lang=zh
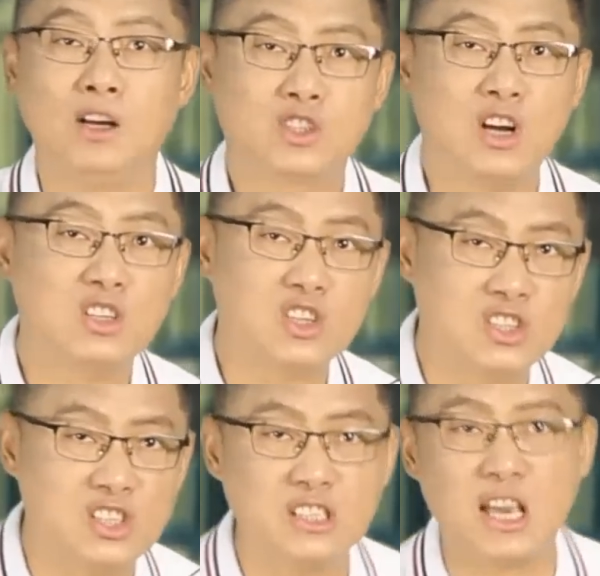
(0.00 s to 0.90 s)
政治
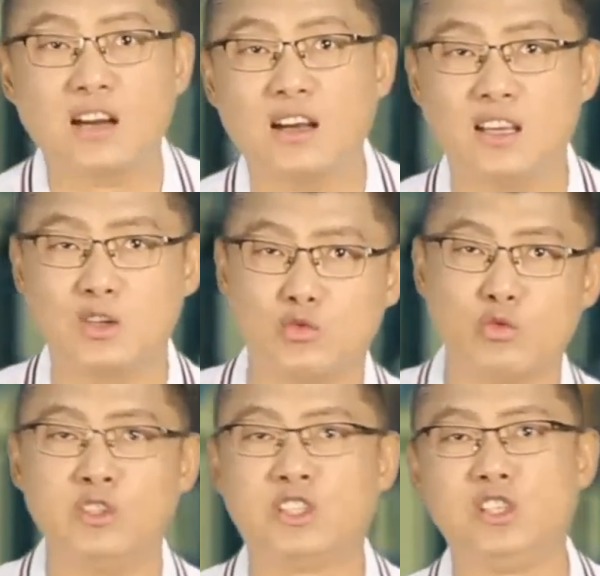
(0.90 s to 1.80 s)
倾向呢也属
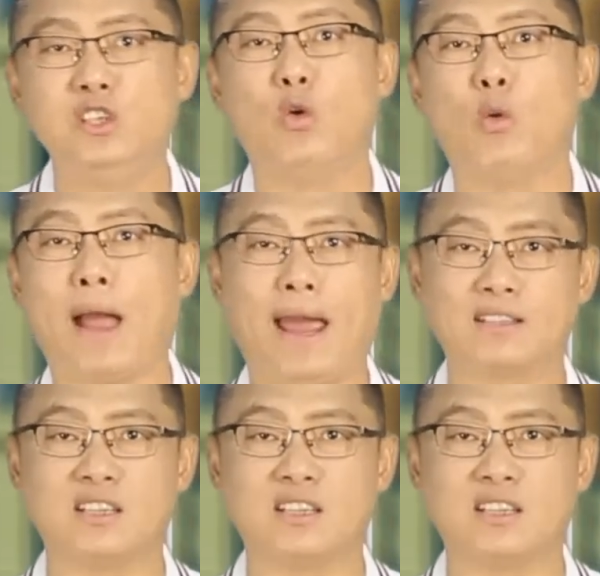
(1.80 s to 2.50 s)
于极右派，